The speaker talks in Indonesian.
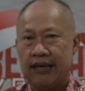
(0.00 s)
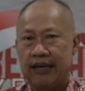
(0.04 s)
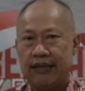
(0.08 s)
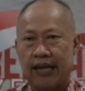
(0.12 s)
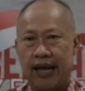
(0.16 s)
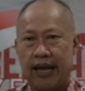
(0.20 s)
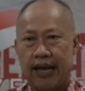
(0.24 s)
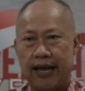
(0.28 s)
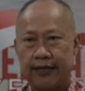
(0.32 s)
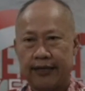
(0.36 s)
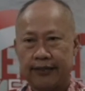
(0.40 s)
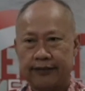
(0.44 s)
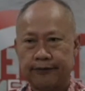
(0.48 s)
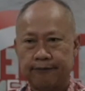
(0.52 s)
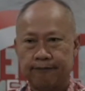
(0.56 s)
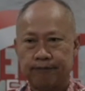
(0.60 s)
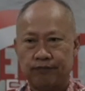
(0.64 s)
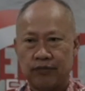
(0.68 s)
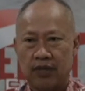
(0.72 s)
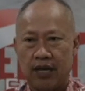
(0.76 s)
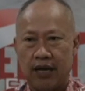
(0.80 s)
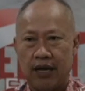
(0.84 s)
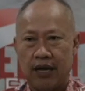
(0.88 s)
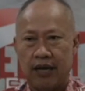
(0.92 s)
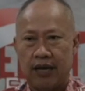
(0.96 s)
dan
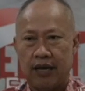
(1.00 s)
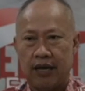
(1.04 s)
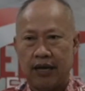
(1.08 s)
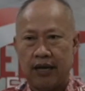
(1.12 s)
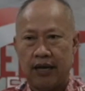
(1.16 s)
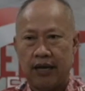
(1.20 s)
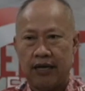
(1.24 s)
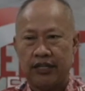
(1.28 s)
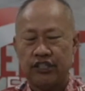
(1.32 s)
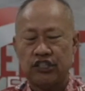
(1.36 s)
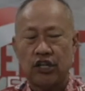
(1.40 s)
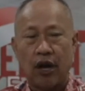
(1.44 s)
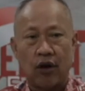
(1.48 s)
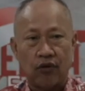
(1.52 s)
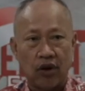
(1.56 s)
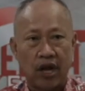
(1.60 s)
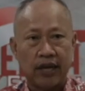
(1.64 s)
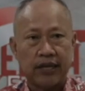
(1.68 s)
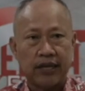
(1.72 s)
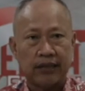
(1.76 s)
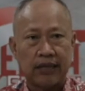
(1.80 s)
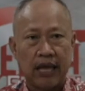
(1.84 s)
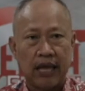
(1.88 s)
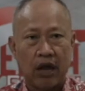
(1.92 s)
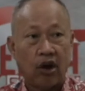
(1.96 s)
uh, insya
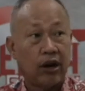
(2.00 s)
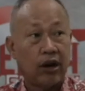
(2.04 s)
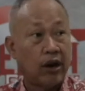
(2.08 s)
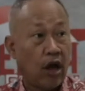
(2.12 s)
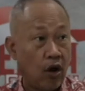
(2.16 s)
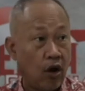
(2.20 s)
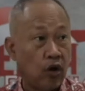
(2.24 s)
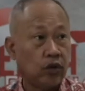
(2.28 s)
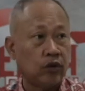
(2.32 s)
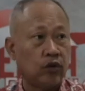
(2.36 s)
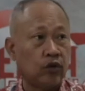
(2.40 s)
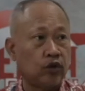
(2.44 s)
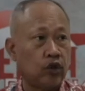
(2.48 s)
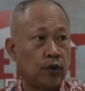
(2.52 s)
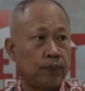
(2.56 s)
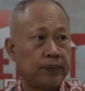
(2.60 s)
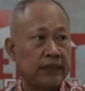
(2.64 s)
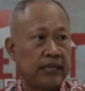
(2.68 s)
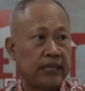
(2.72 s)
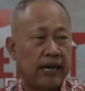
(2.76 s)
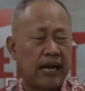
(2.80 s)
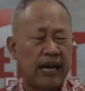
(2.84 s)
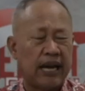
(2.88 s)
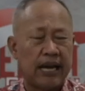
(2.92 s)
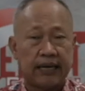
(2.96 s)
Allah kita all out untuk
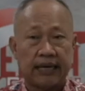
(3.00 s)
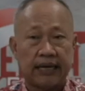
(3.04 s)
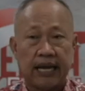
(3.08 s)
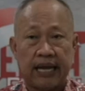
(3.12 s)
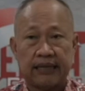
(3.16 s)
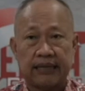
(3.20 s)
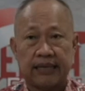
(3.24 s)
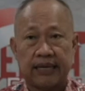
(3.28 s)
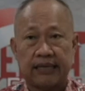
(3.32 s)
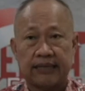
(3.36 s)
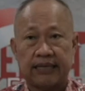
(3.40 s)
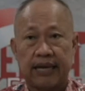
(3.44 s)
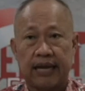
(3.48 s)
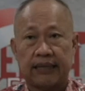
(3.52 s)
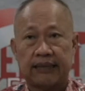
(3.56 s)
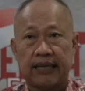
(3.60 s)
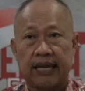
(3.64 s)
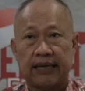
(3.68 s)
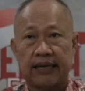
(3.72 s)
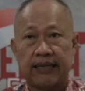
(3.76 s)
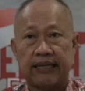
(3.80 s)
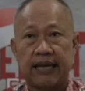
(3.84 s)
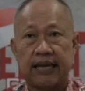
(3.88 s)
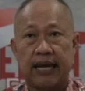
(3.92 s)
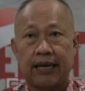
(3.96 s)
menyelenggarakan
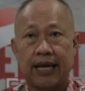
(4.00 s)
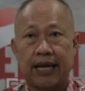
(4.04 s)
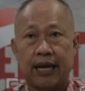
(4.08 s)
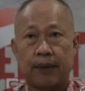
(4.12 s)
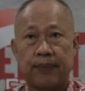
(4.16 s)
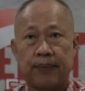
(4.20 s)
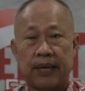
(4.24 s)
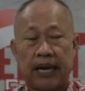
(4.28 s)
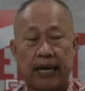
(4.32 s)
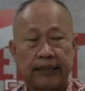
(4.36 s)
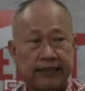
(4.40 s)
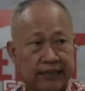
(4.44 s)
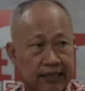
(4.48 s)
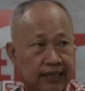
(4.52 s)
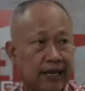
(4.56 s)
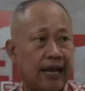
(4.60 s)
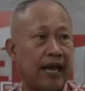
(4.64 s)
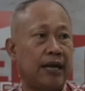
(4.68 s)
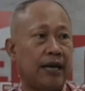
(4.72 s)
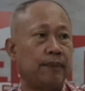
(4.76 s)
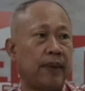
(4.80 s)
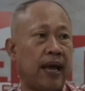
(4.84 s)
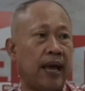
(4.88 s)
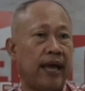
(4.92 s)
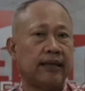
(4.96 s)
kegiatan ini agar berhasil
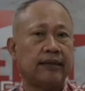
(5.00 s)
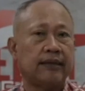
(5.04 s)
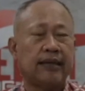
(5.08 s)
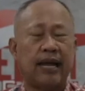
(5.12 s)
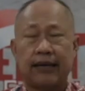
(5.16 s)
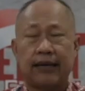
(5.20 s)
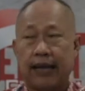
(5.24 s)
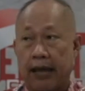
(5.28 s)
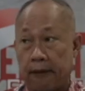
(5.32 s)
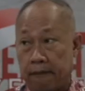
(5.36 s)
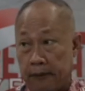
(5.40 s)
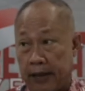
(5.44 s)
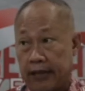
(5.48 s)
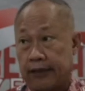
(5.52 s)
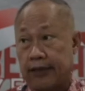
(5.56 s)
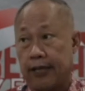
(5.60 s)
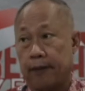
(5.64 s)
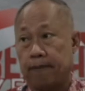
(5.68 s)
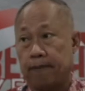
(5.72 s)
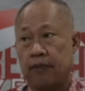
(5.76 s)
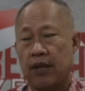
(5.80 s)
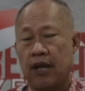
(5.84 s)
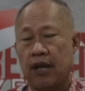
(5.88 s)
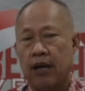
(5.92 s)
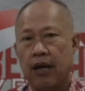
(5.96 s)
dengan baik dan efektif.